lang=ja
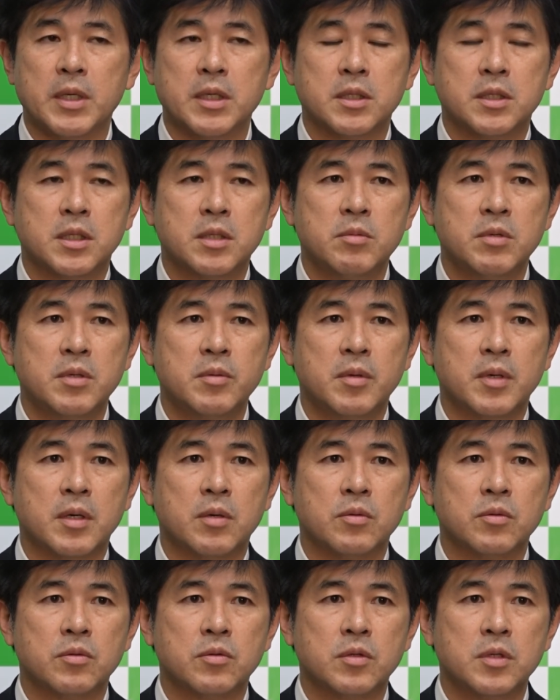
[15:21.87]
言ってみれば
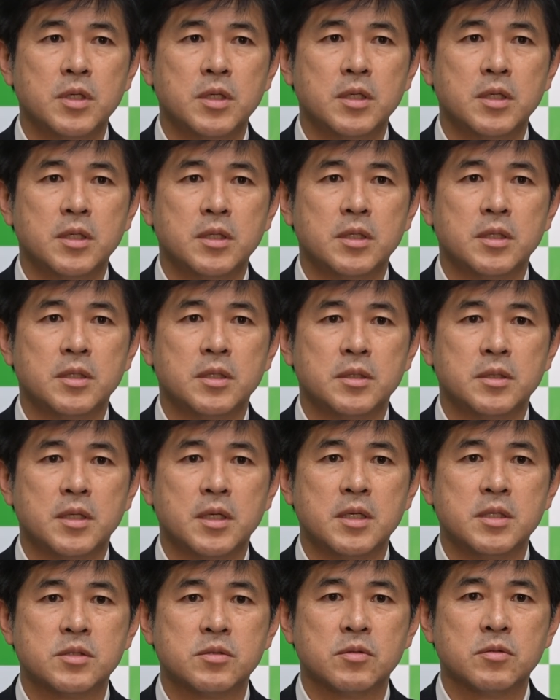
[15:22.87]
本当に
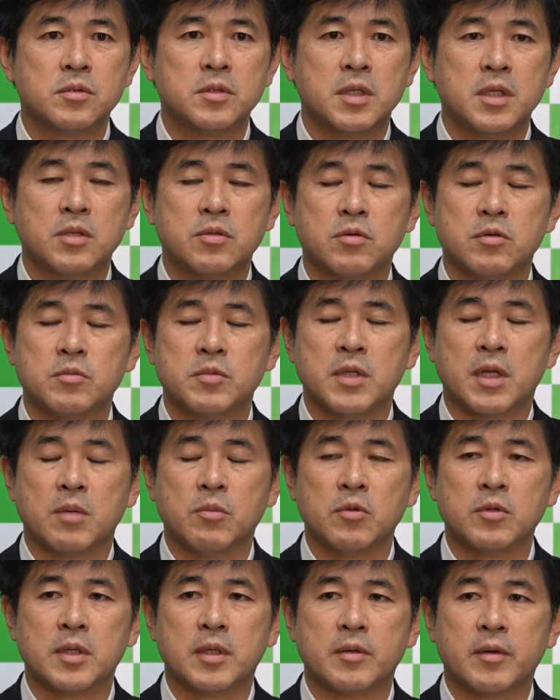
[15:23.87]
レーゾンデートルみたいな
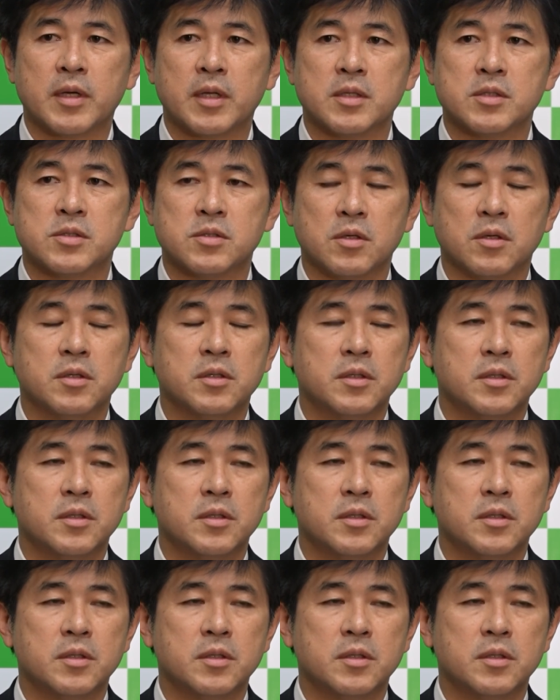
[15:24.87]
もんなわけですよ